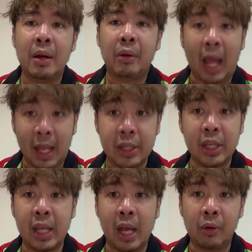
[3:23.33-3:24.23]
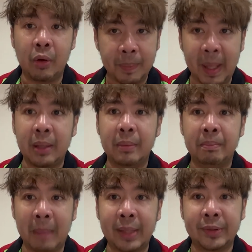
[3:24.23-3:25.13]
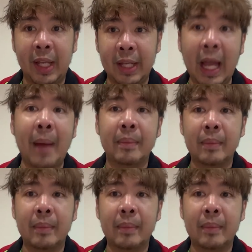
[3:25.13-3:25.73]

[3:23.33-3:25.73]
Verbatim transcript: และเชียร์โอลิมปิกมักเซนะครับ